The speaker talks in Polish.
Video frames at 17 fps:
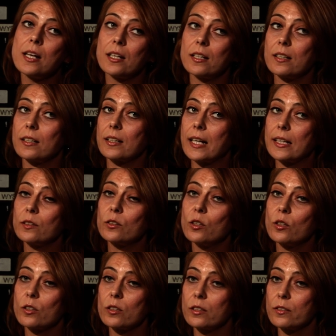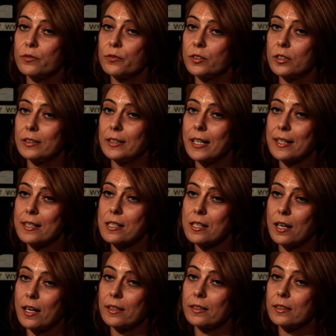E, Kantor w
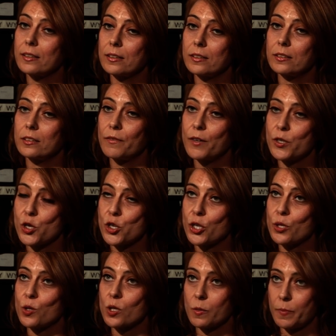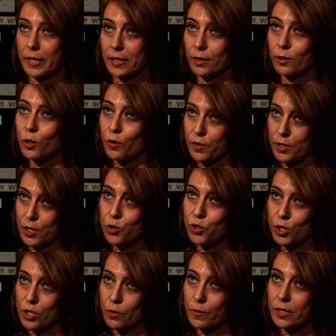tekstach towarzyszących spektaklowi Niech
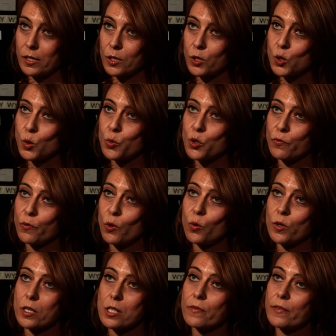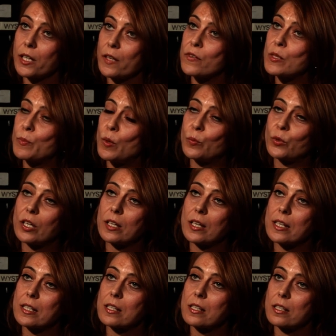Czezną Artyści przywołuje swoje
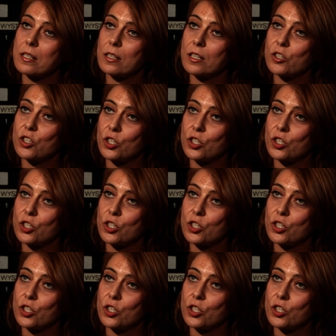wspomnienia z